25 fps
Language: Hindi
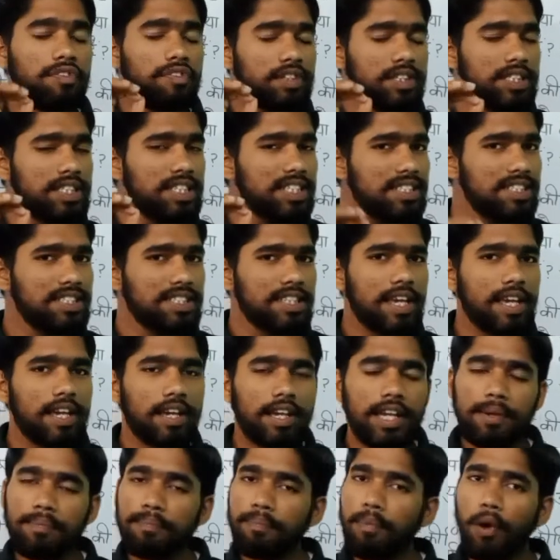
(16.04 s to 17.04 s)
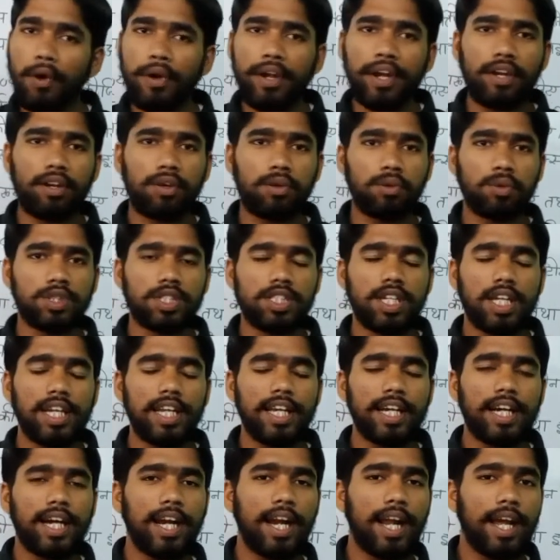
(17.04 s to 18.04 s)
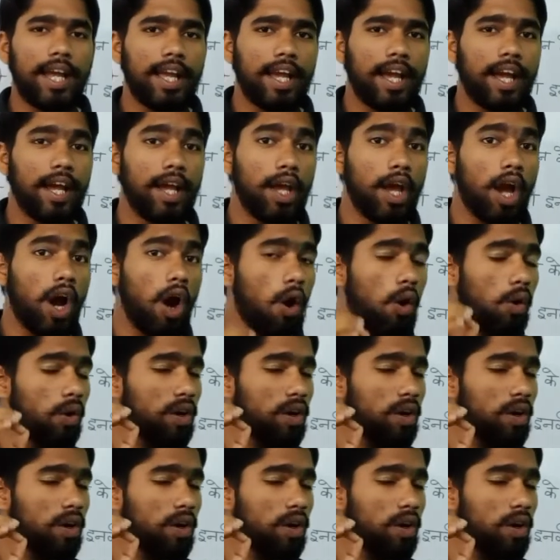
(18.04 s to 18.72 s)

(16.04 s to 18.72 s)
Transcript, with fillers: फिजिक्स के इम्पॉर्टेंट क्वेश्चन लेकर आए हैं